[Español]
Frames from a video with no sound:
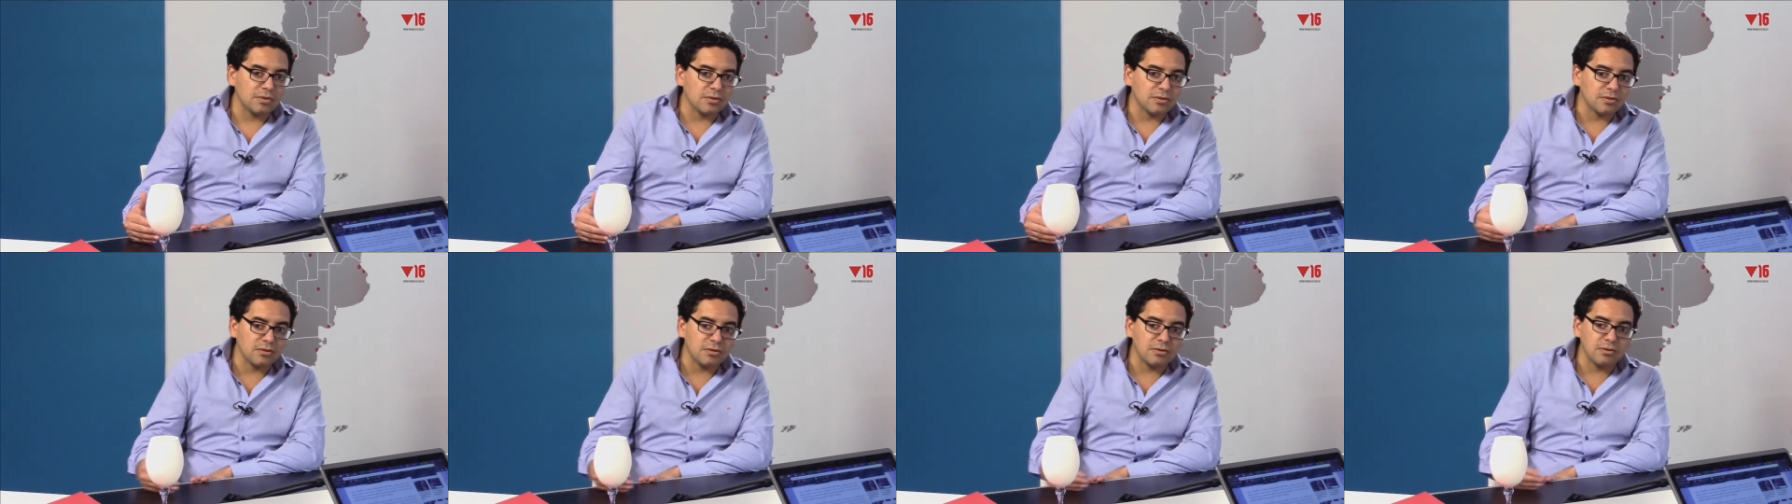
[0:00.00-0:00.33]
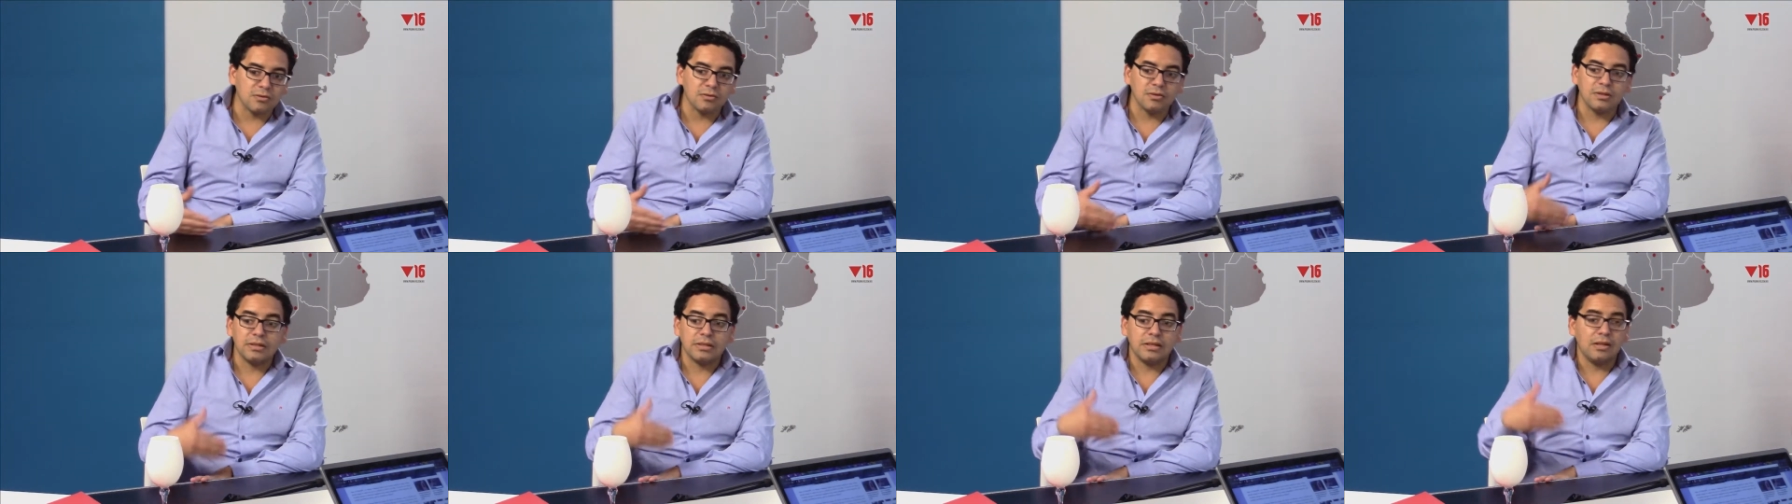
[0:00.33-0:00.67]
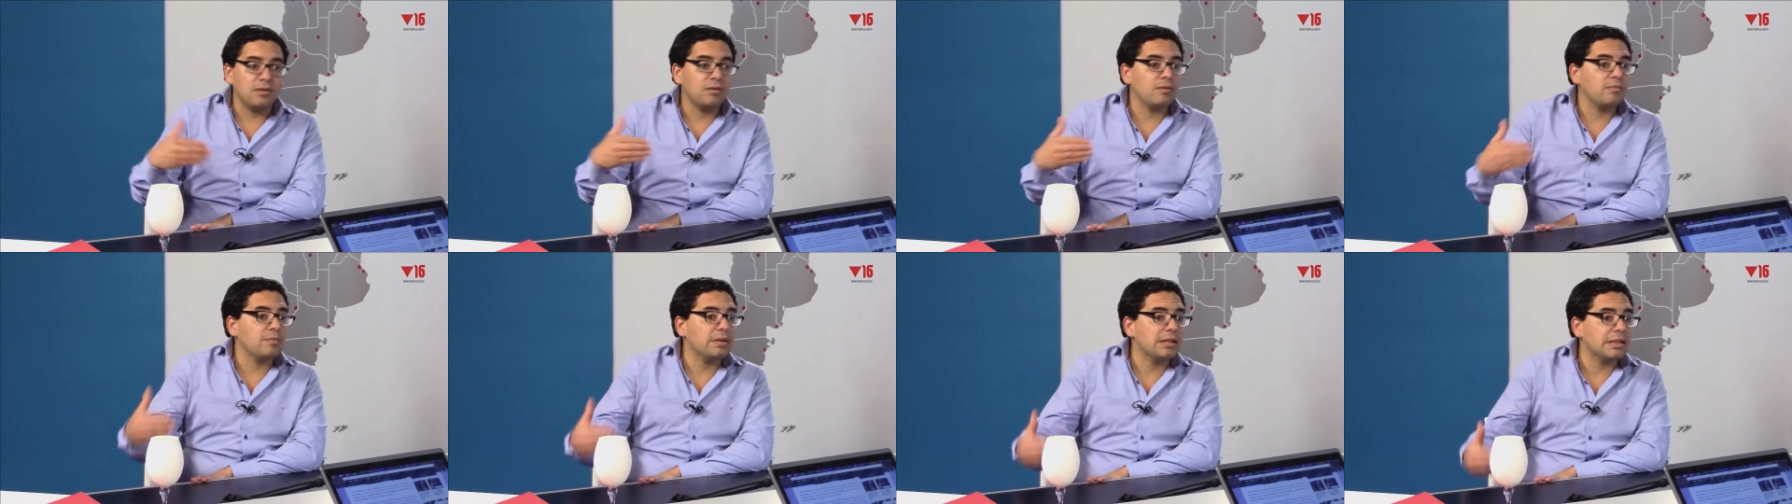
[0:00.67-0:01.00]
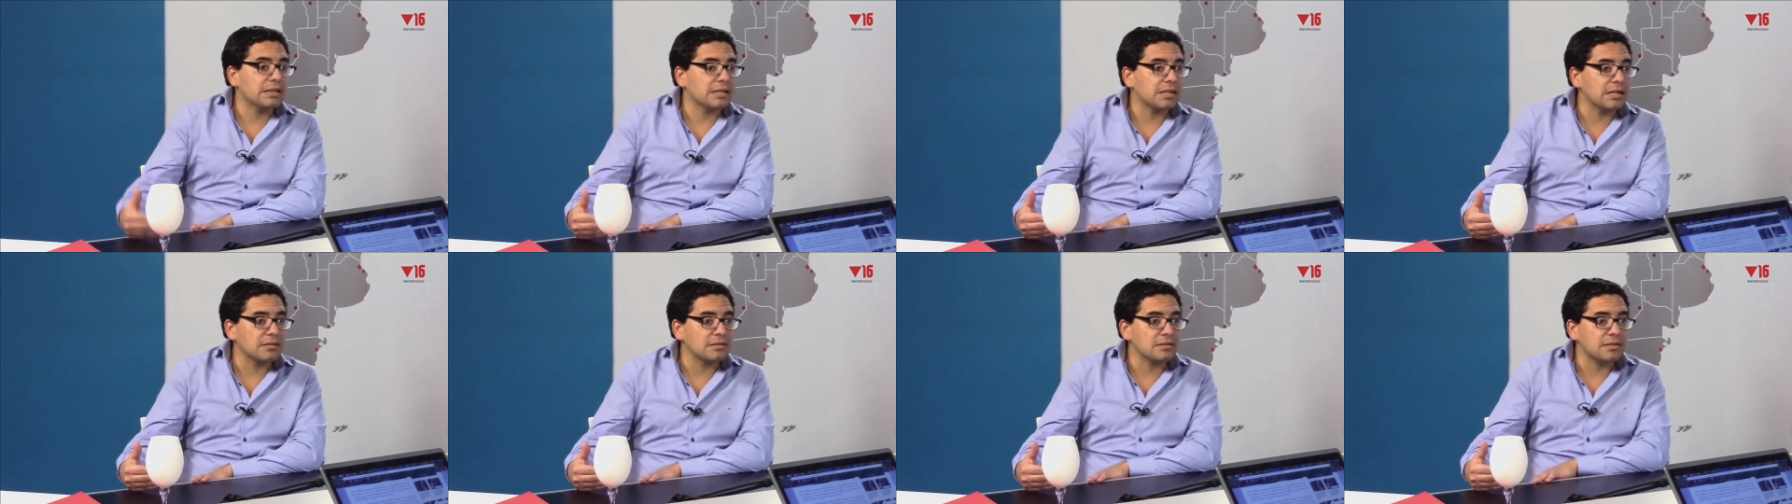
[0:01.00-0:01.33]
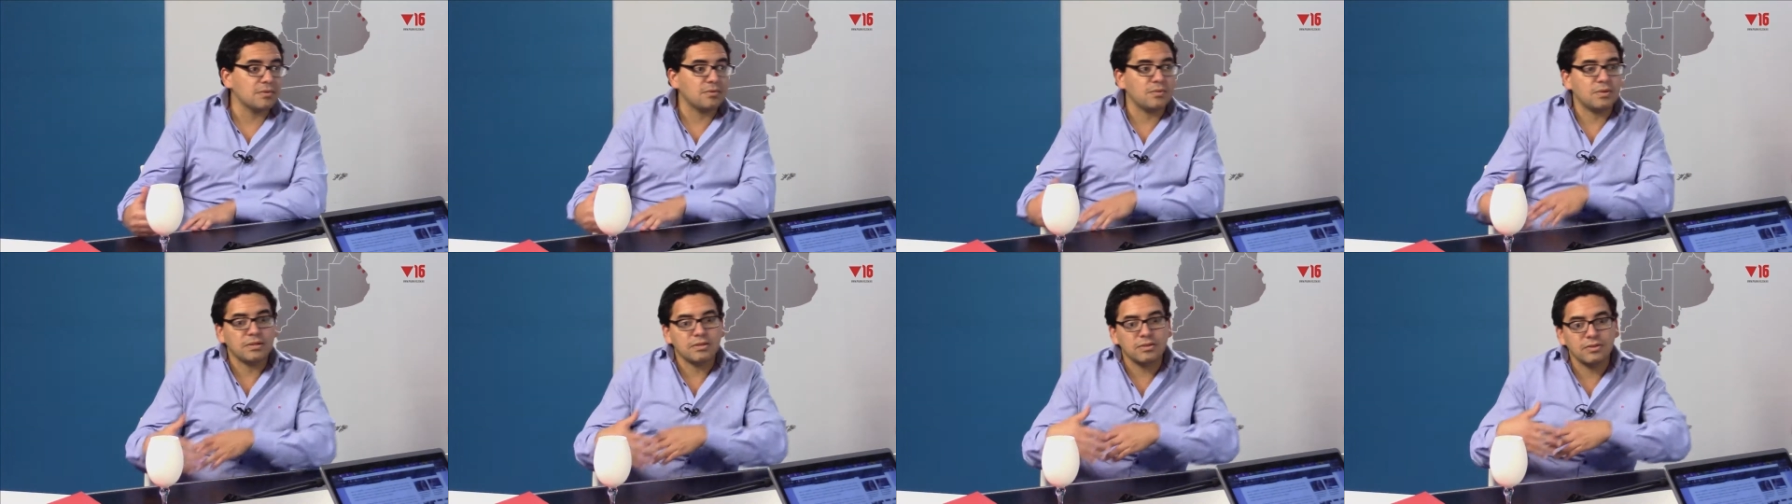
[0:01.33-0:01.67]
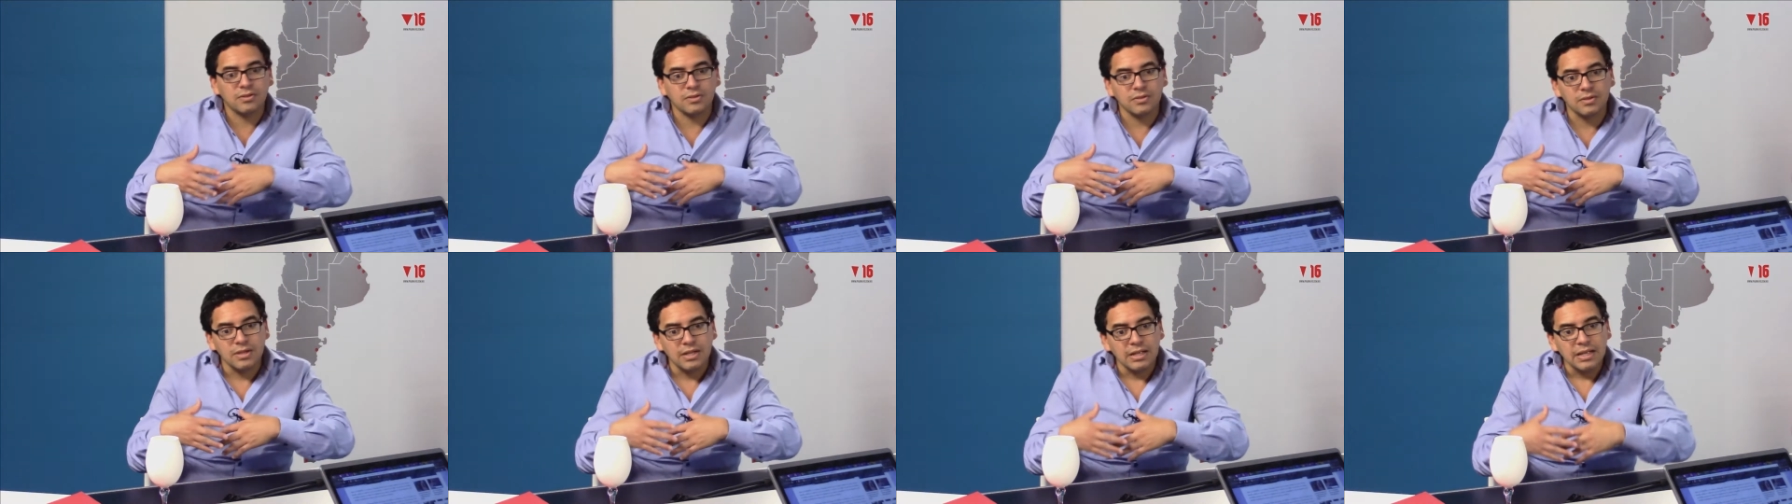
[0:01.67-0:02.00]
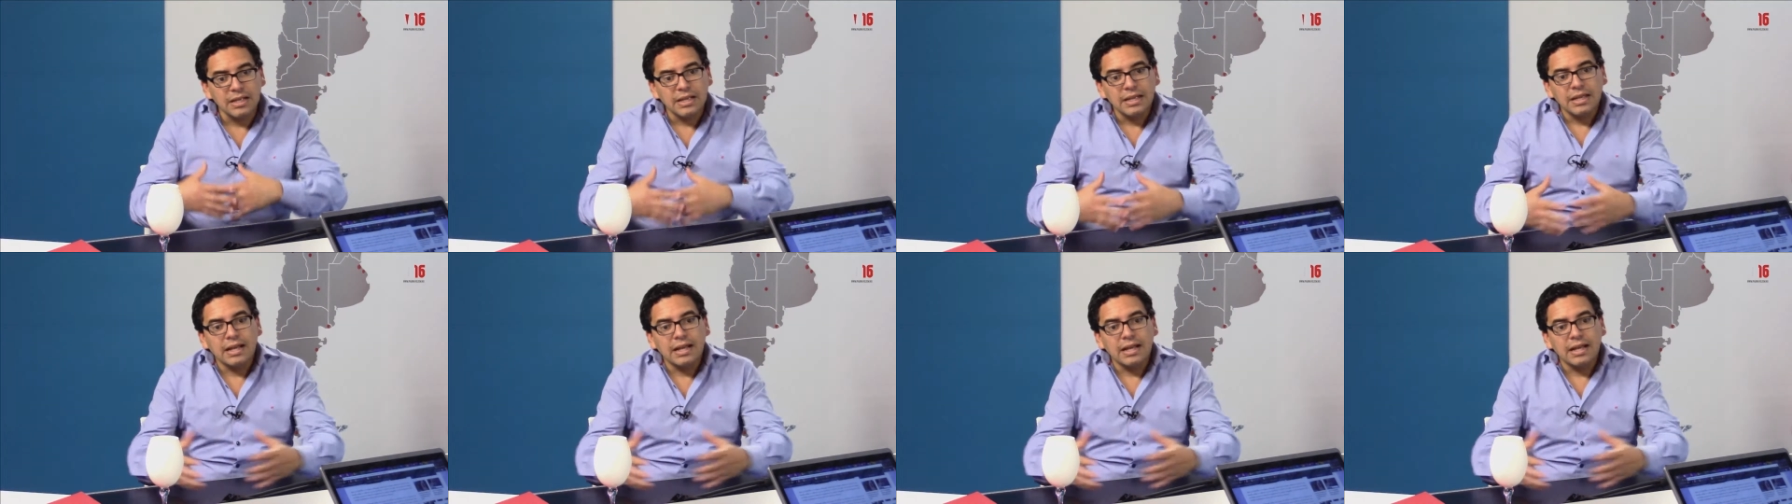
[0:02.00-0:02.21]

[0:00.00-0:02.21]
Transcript: nosotros, en el 2013 cuando